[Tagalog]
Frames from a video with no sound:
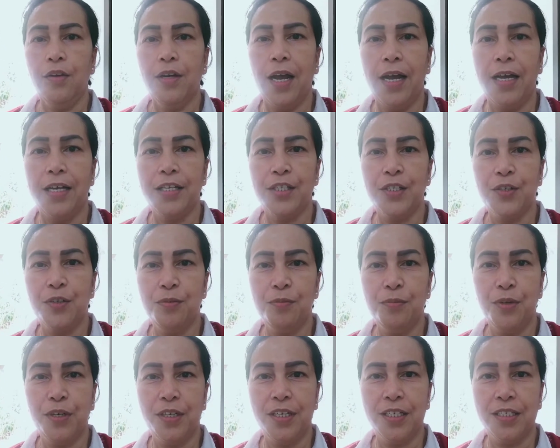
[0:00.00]
guys! Good
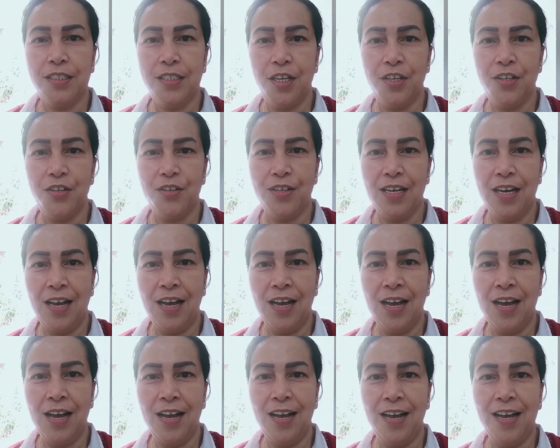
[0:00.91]
morning sa inyong
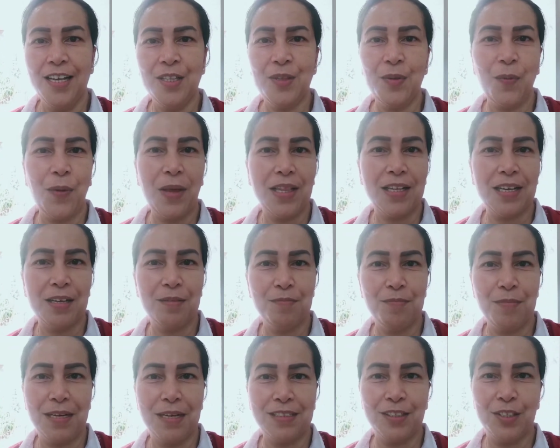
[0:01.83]
lahat! Welcome
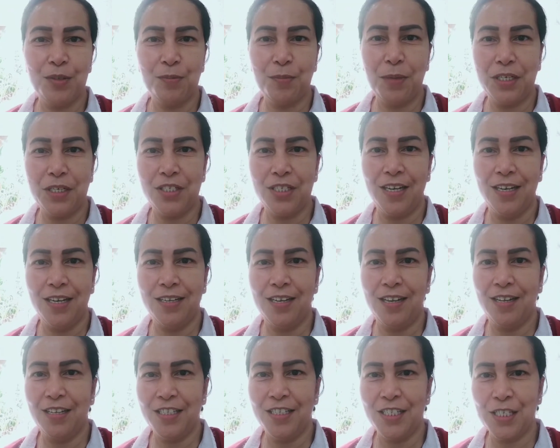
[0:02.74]
back to my channel,
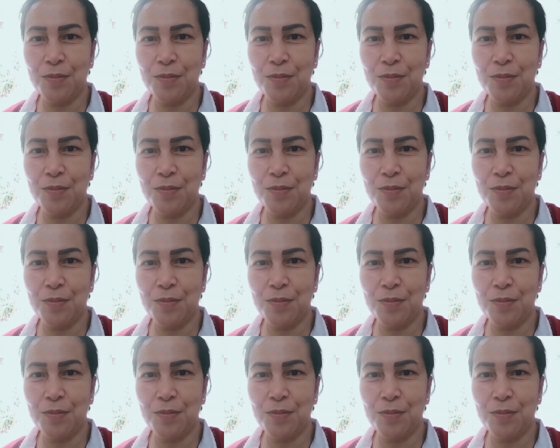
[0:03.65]
it's